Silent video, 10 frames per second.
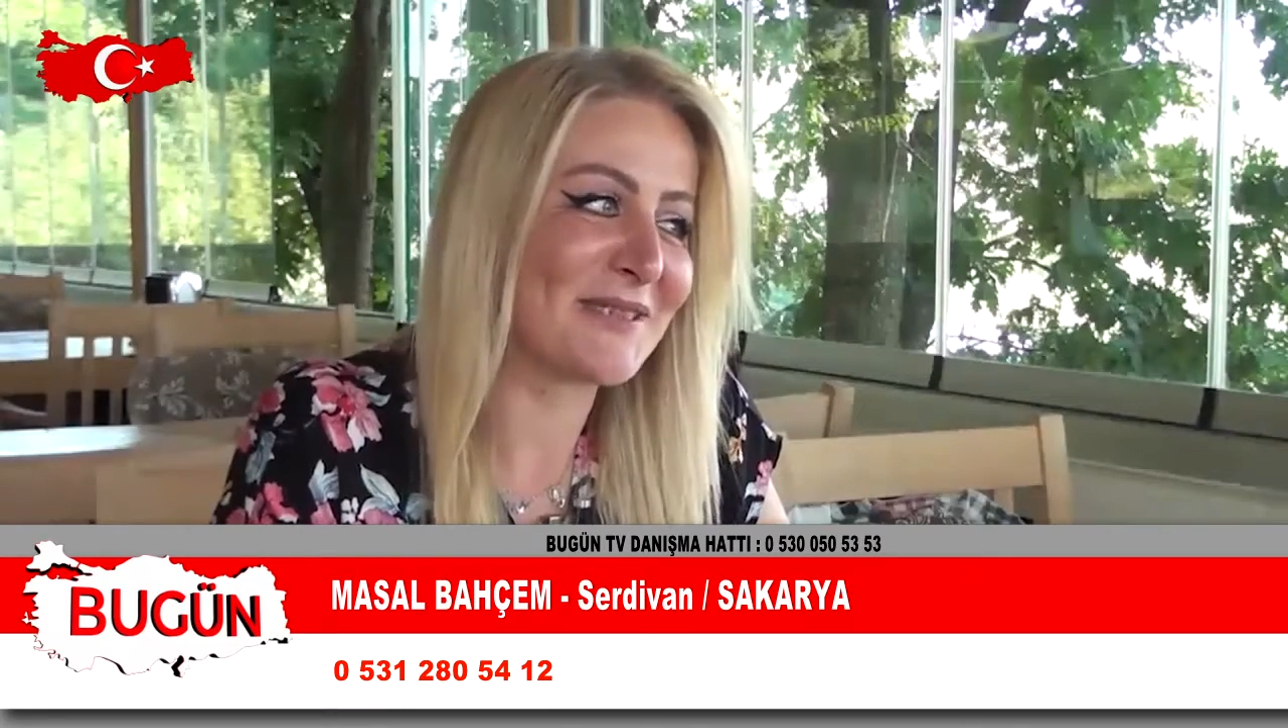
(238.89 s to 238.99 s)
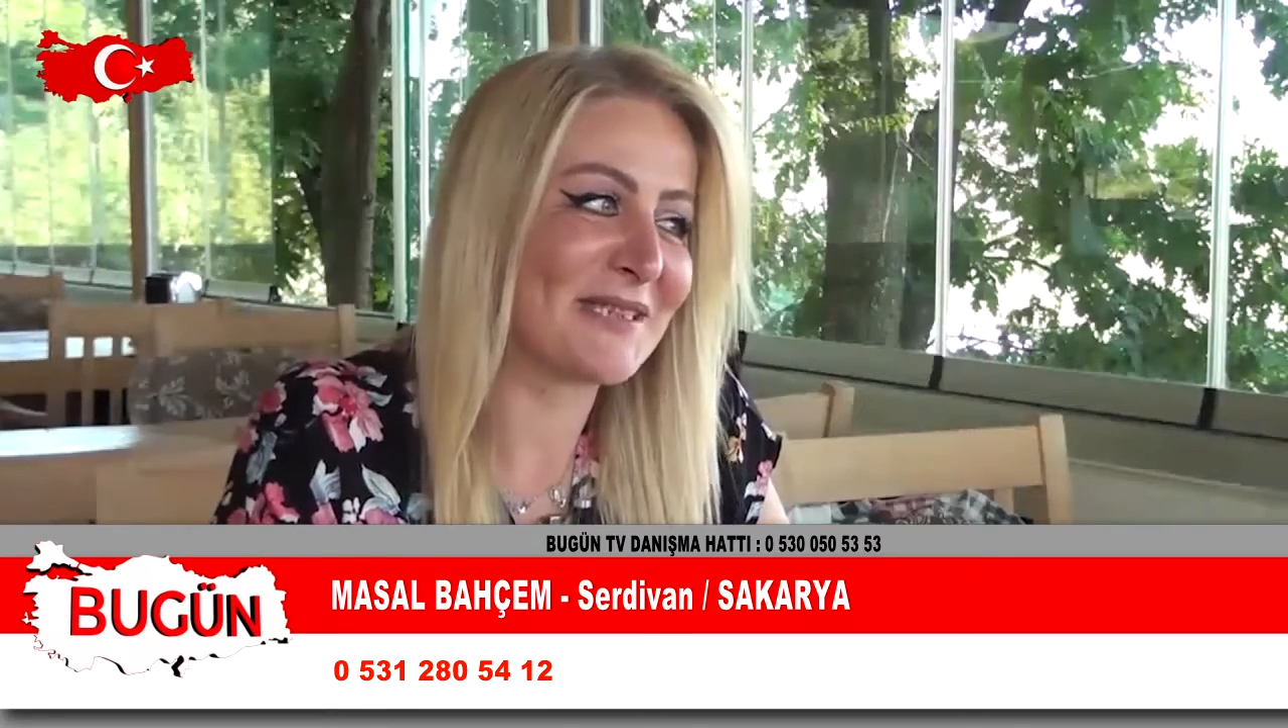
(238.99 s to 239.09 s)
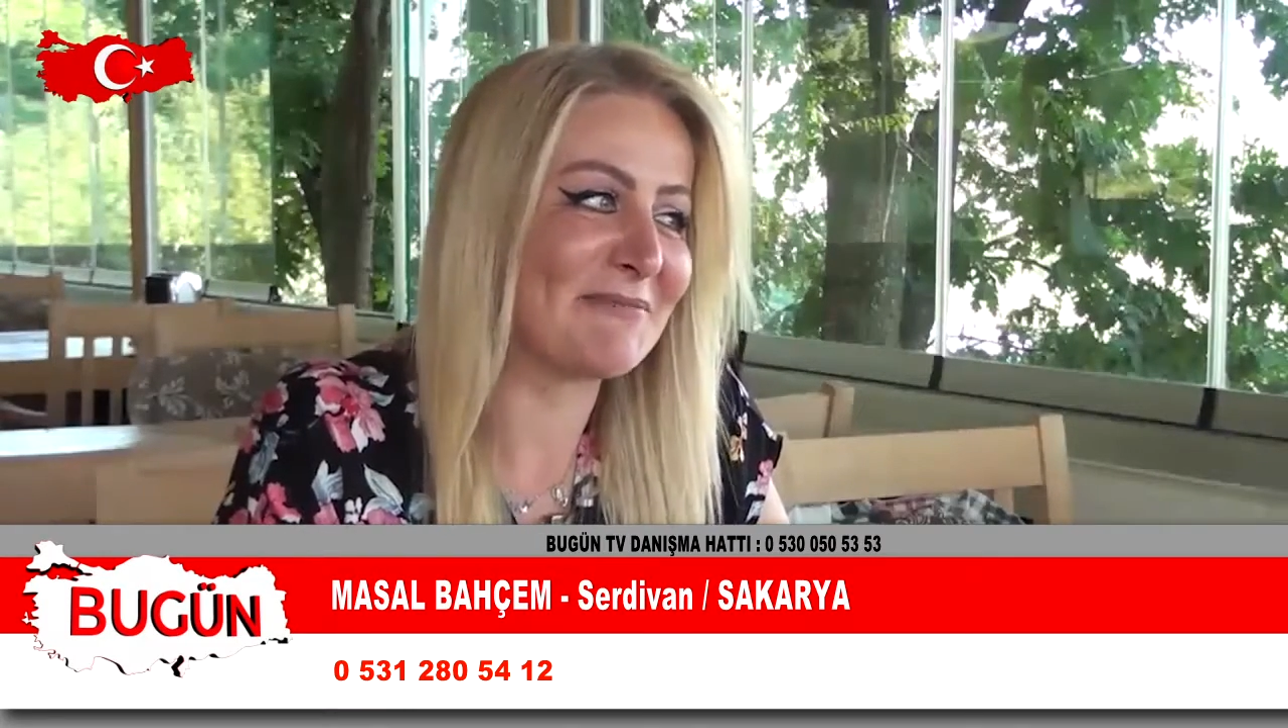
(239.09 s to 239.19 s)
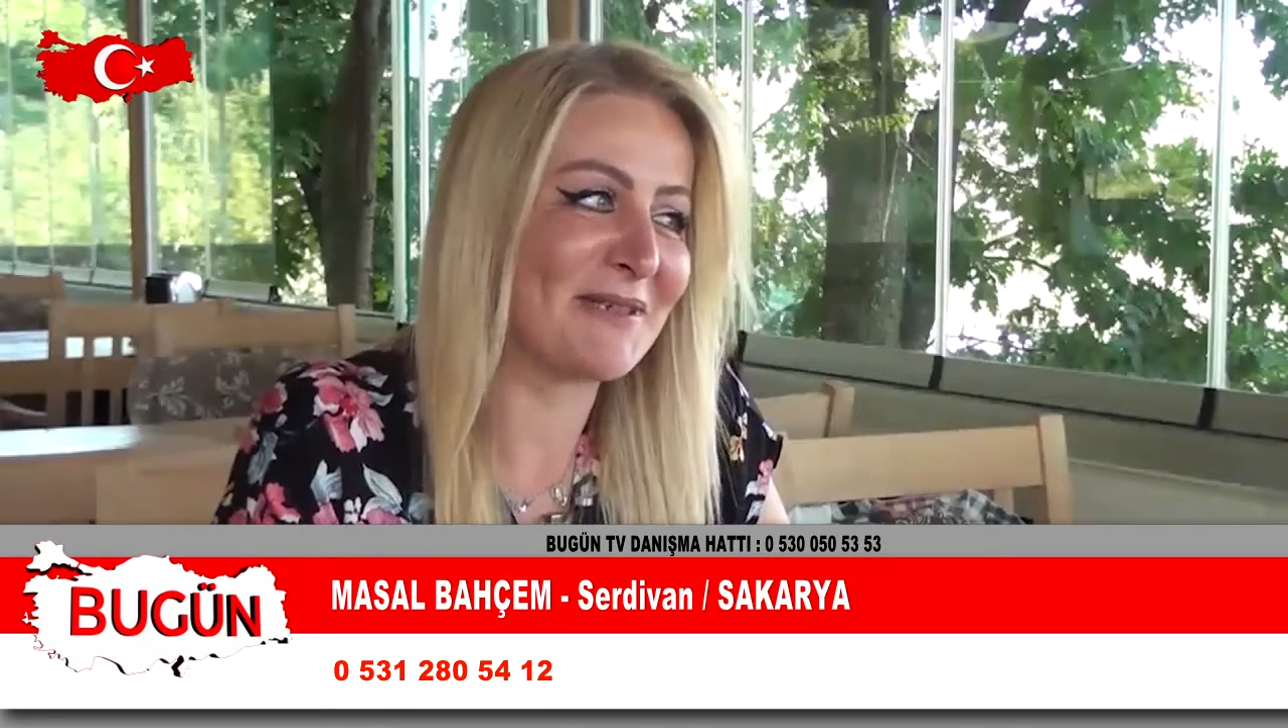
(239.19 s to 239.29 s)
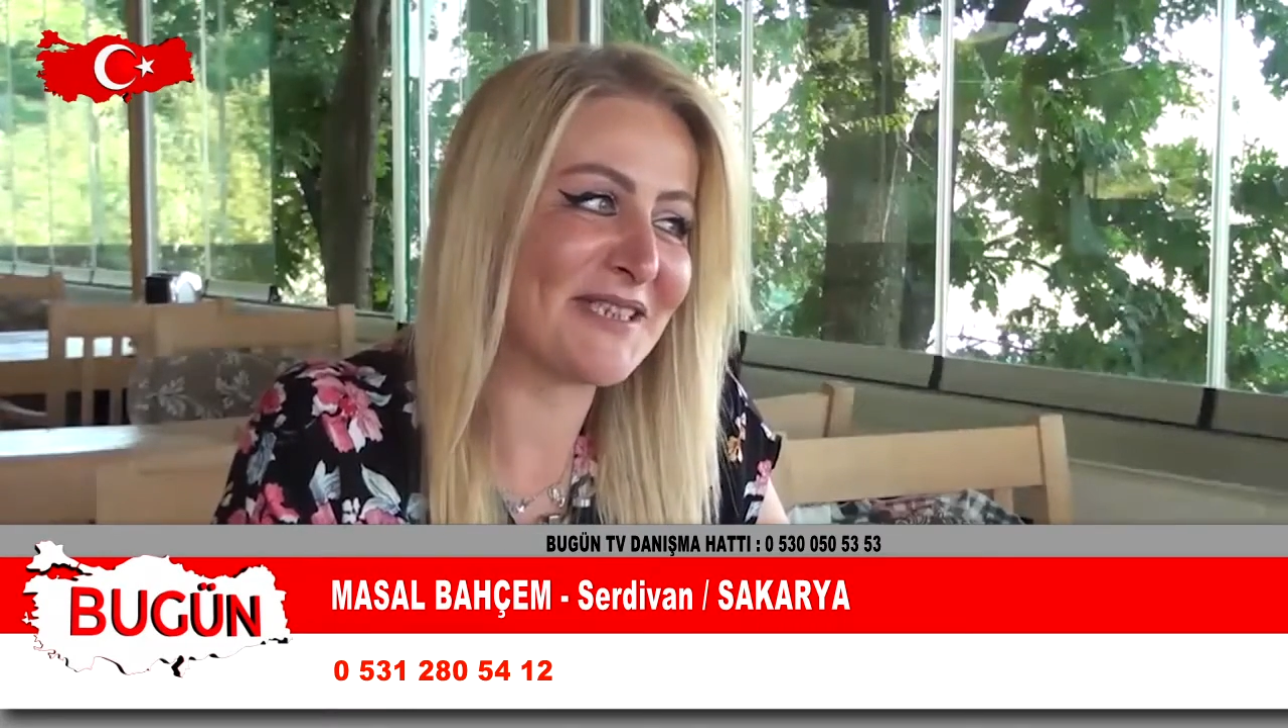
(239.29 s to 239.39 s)

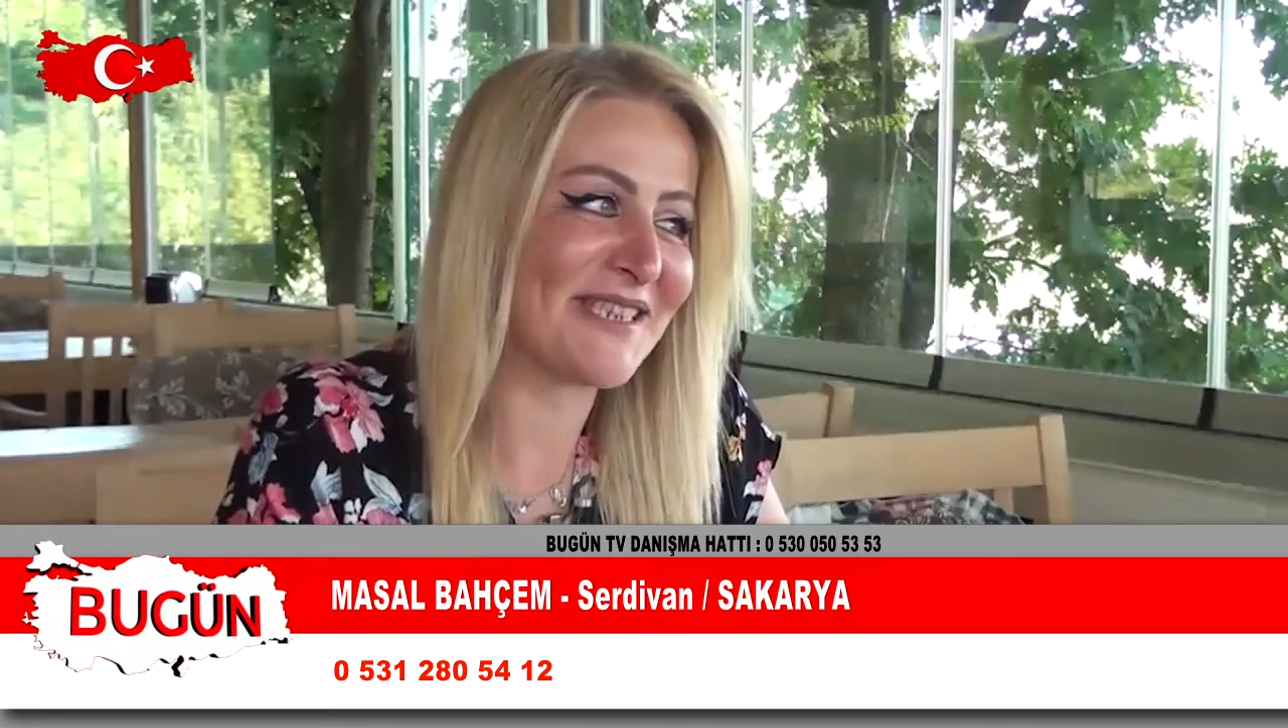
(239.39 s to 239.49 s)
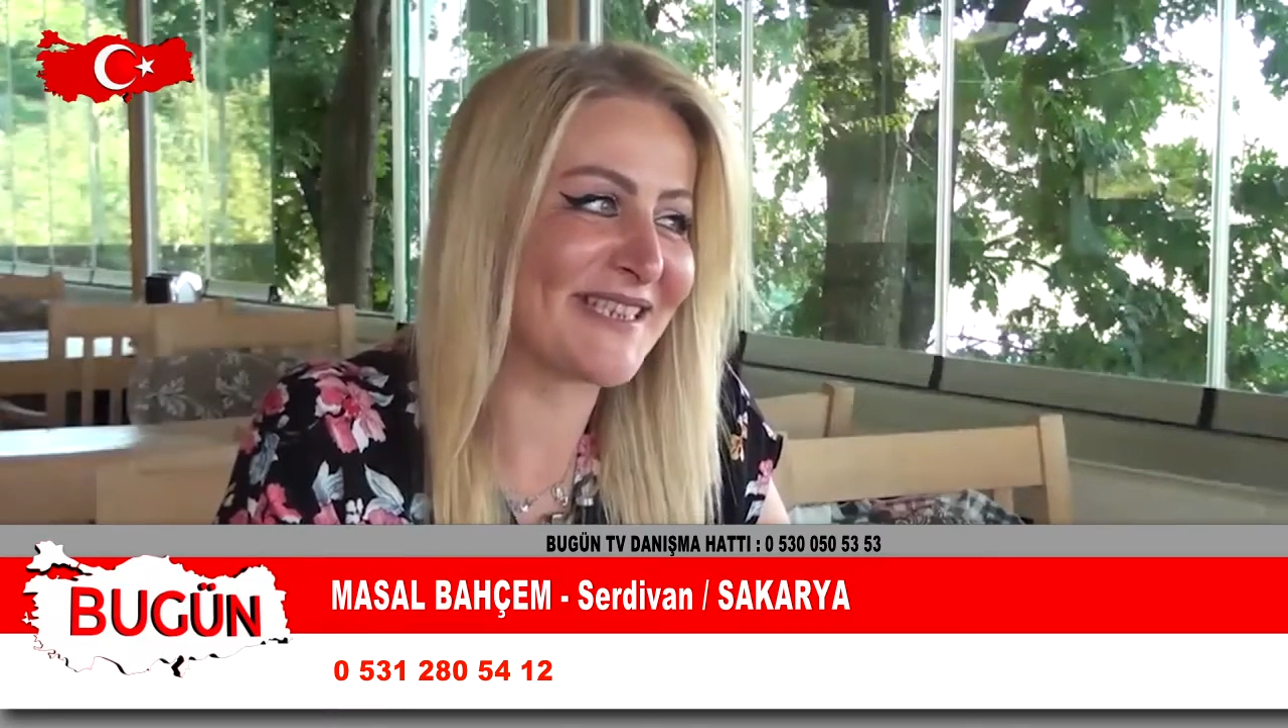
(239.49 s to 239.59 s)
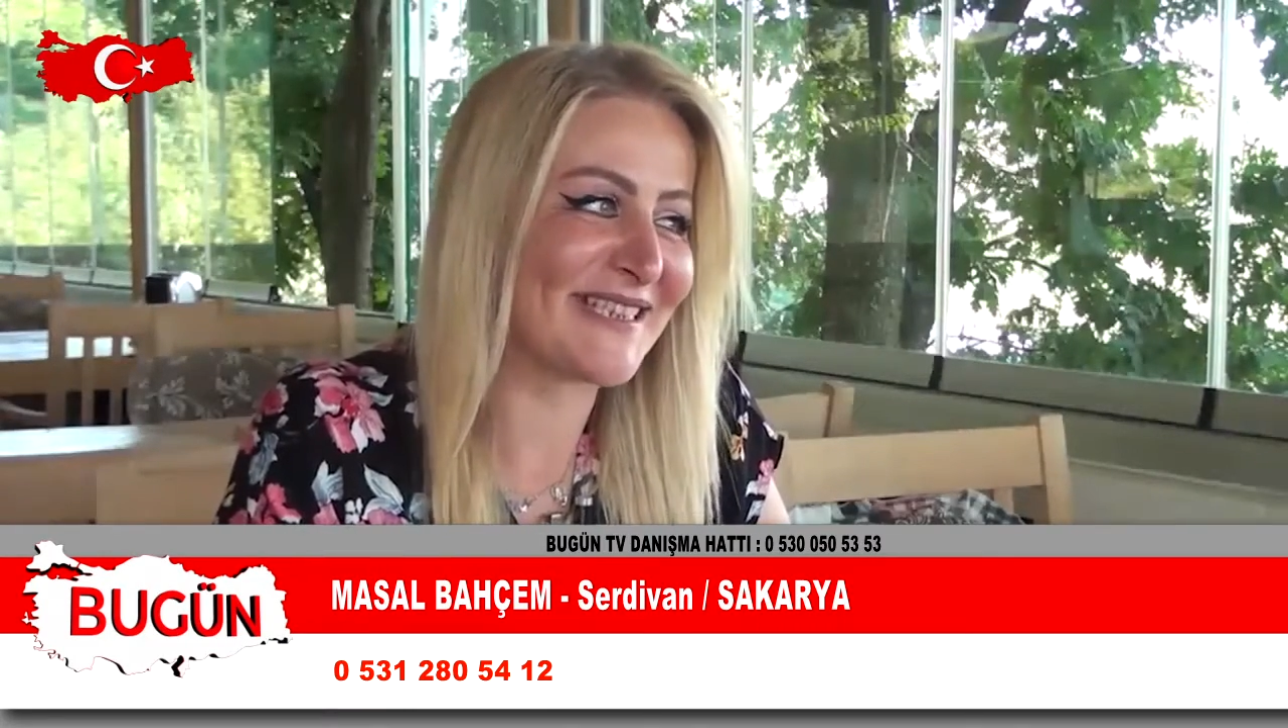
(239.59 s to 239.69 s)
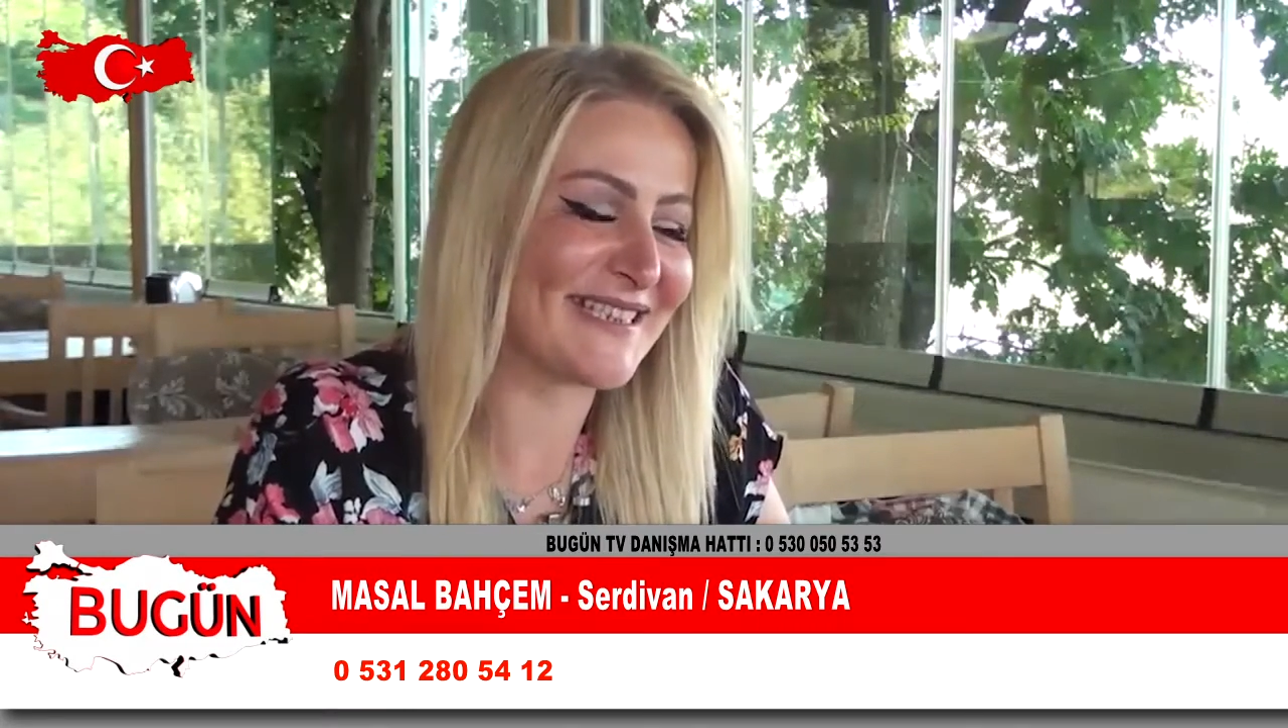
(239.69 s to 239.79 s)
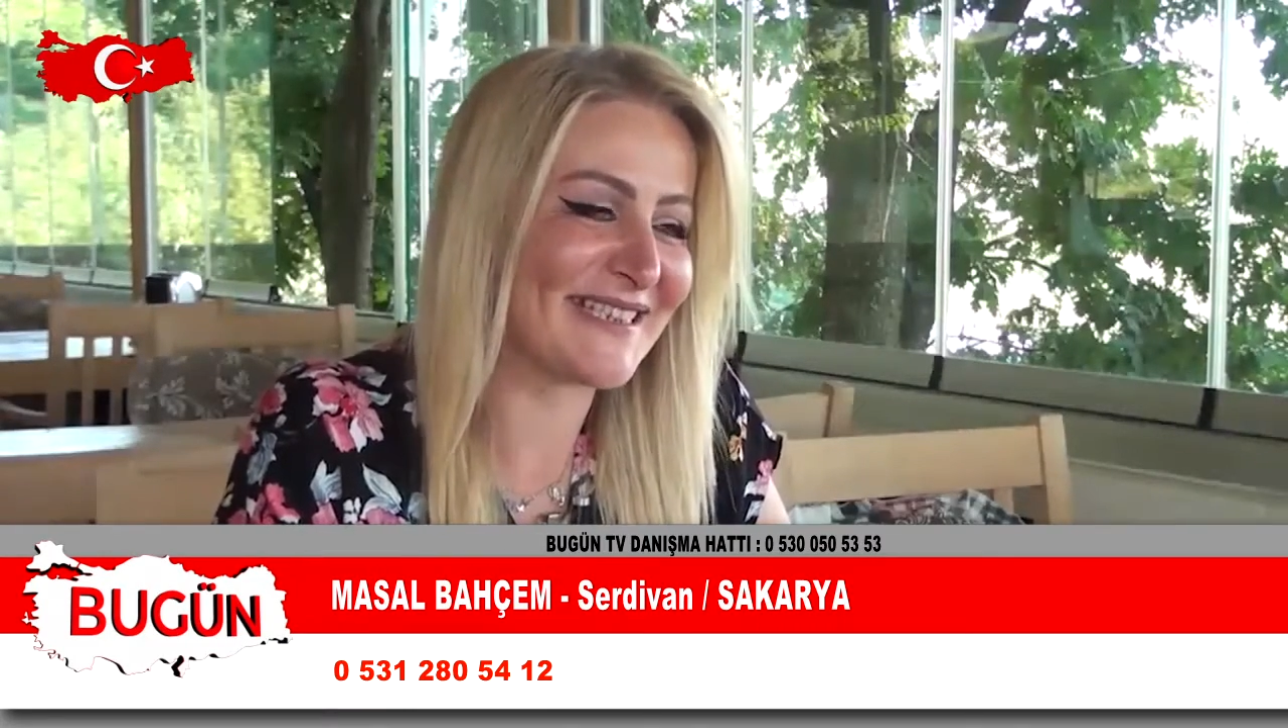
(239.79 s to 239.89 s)
masal bahçesi